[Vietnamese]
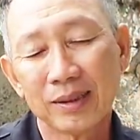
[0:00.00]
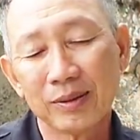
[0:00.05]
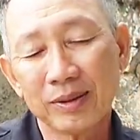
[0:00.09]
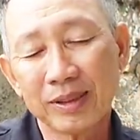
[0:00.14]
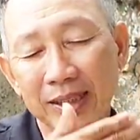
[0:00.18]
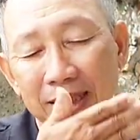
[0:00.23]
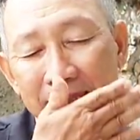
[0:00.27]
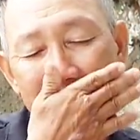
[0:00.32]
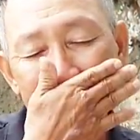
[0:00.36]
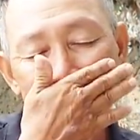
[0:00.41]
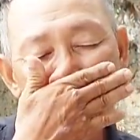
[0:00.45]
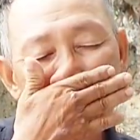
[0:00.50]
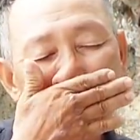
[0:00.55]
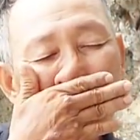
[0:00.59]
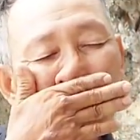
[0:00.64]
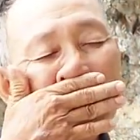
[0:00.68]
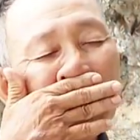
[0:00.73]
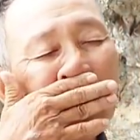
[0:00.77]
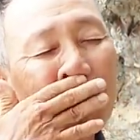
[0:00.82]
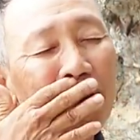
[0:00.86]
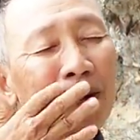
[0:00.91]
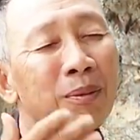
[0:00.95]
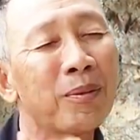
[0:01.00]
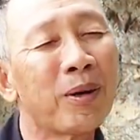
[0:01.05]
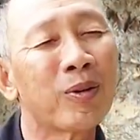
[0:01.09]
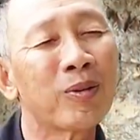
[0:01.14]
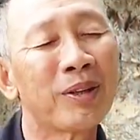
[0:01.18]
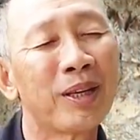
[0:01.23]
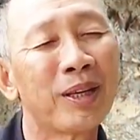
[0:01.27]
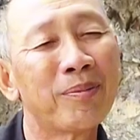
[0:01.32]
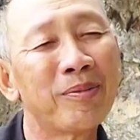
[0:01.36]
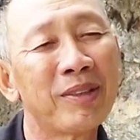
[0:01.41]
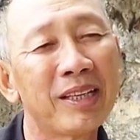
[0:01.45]
À, quý vị vậy đó nhiều cái
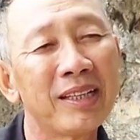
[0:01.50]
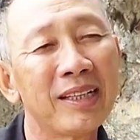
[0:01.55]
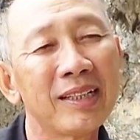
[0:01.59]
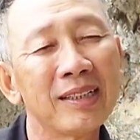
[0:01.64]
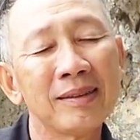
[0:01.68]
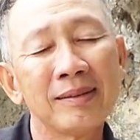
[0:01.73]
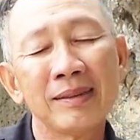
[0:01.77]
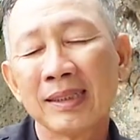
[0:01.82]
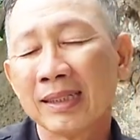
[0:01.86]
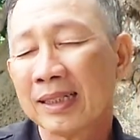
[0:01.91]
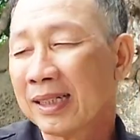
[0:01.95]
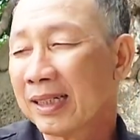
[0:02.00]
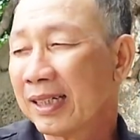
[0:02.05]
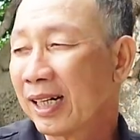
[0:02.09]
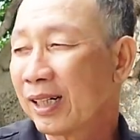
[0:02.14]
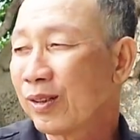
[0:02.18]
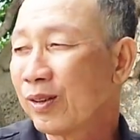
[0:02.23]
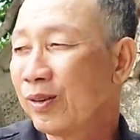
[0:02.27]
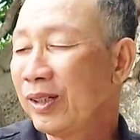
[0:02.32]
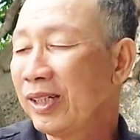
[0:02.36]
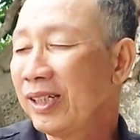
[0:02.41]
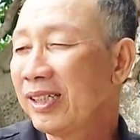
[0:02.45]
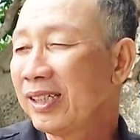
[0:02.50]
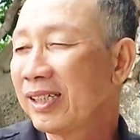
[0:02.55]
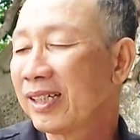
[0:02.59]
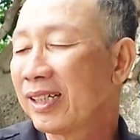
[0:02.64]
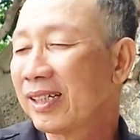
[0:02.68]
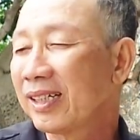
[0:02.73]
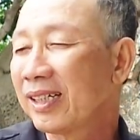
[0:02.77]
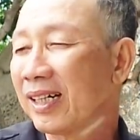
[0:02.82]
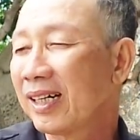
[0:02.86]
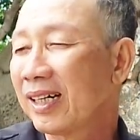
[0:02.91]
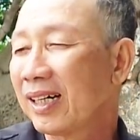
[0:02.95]
màu nhiệm vậy đó cái đợt tôi đi
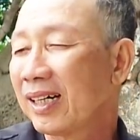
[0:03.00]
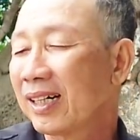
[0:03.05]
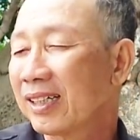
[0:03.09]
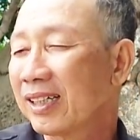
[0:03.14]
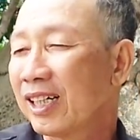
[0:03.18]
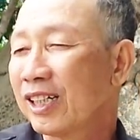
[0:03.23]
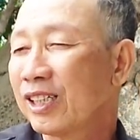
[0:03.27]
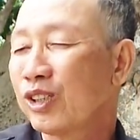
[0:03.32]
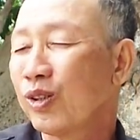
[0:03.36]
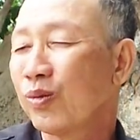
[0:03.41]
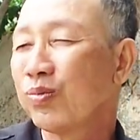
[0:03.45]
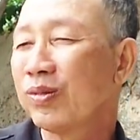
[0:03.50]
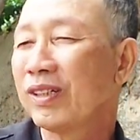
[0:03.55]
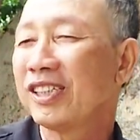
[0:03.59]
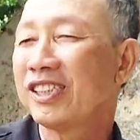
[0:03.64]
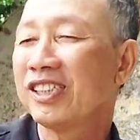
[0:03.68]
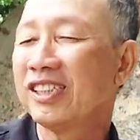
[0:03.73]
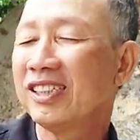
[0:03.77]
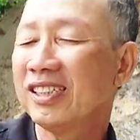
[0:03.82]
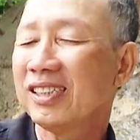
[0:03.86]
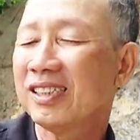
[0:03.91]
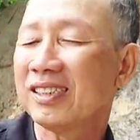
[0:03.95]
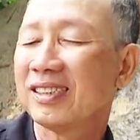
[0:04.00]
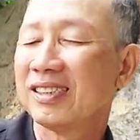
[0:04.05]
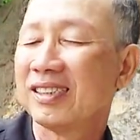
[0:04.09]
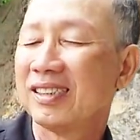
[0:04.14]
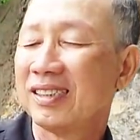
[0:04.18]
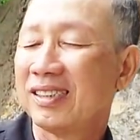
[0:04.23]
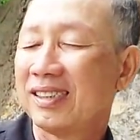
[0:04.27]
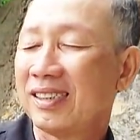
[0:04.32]
thì à, để chung đi trước